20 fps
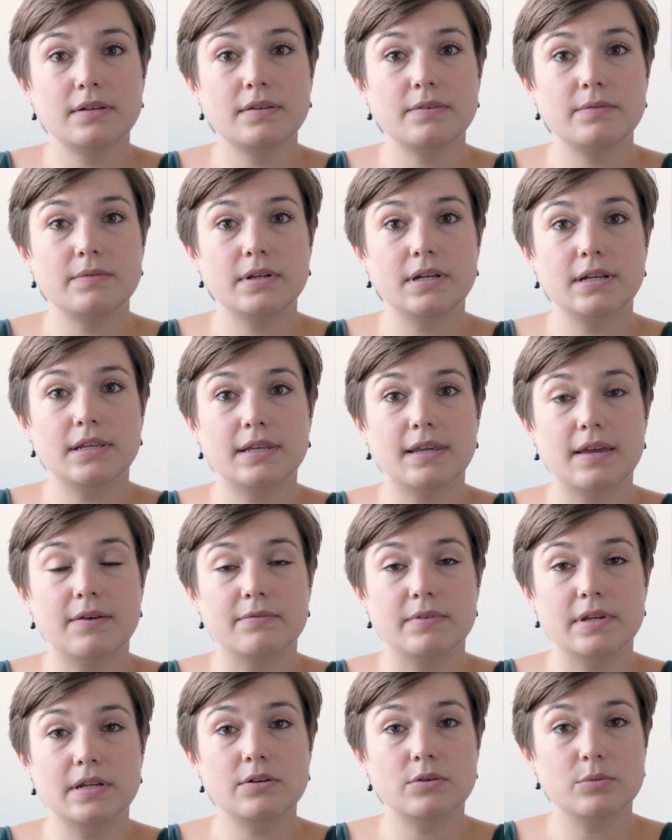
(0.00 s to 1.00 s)
das wirklich
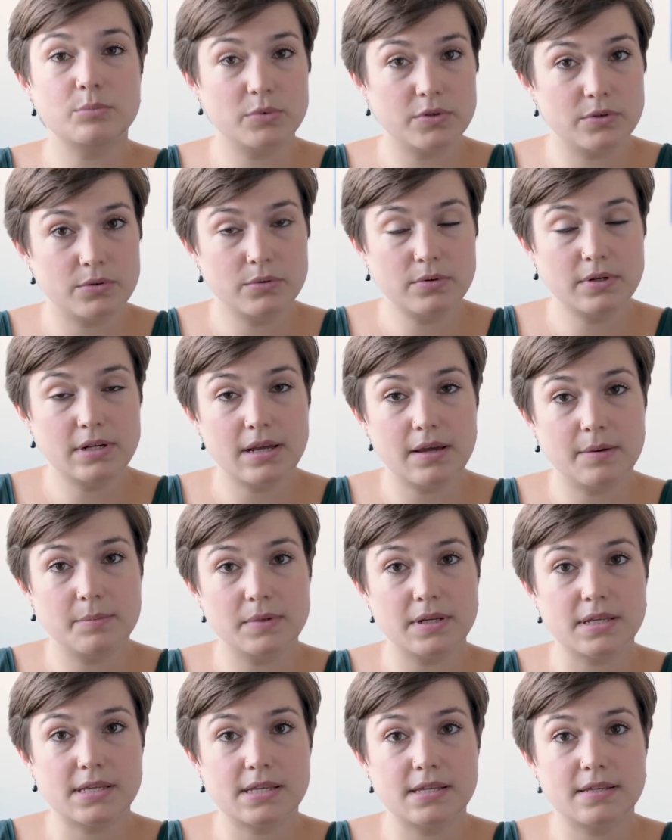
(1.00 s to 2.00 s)
erwähnt und betont
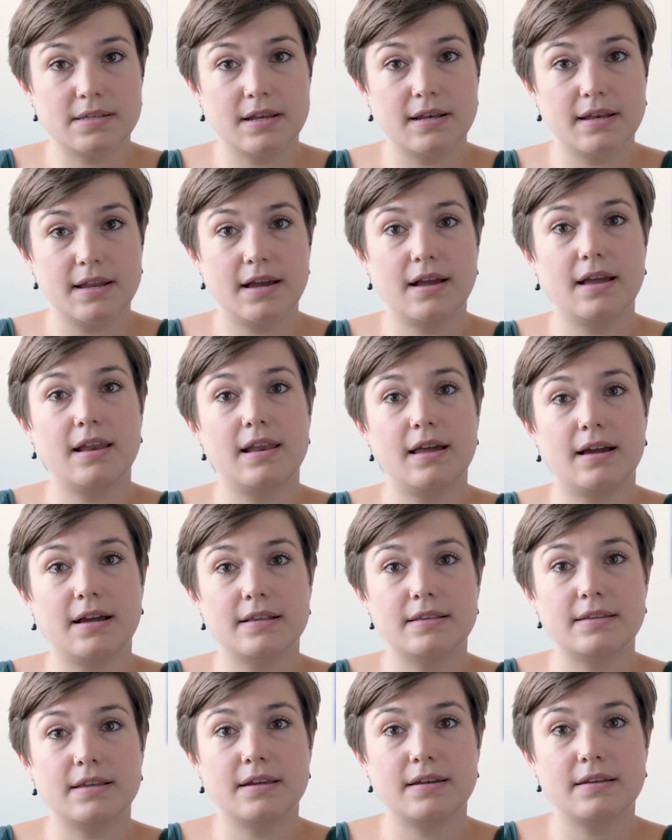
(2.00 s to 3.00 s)
haben, dass sie seit langer,
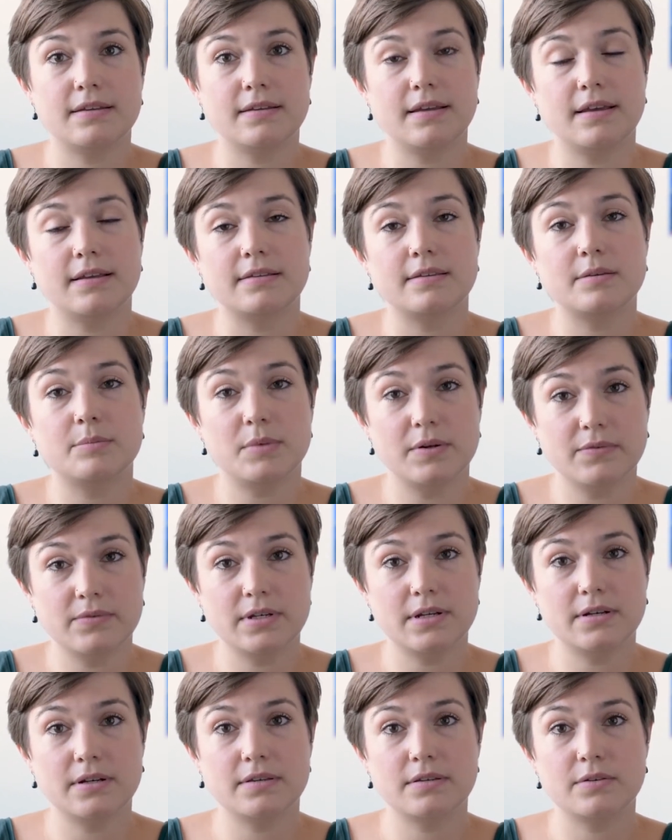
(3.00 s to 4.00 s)
langer Zeit das erste Mal
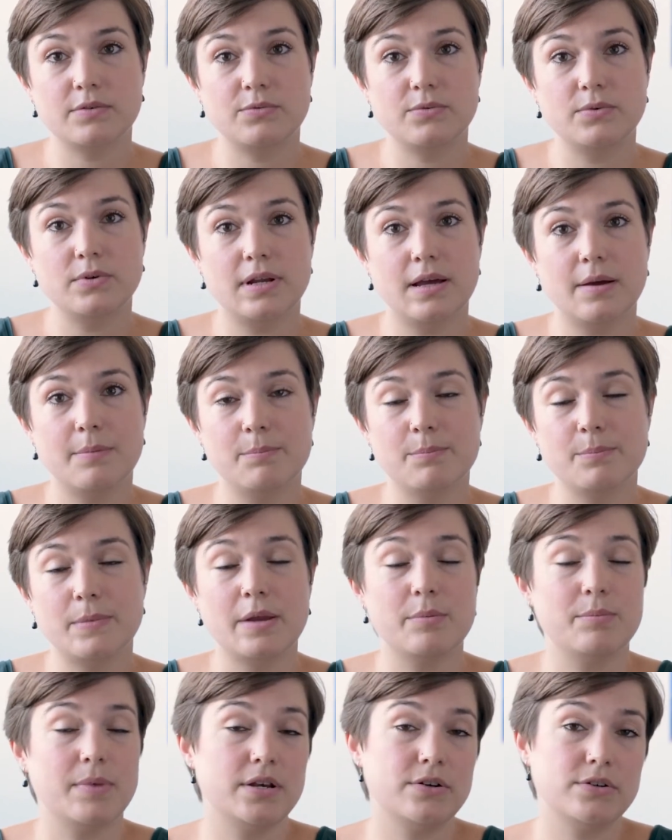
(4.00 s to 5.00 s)
wieder das Gefühl haben,
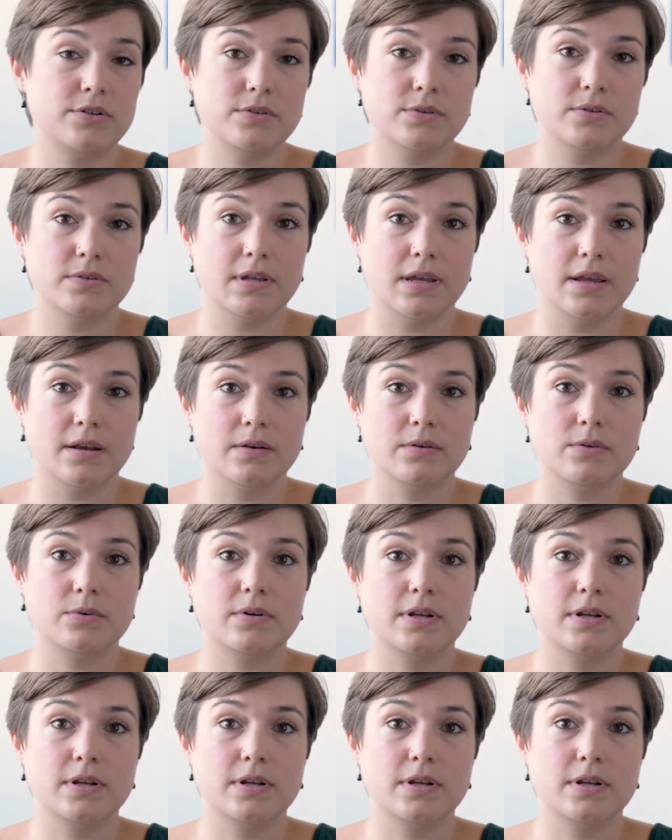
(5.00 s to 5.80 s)
ein Mensch zu sein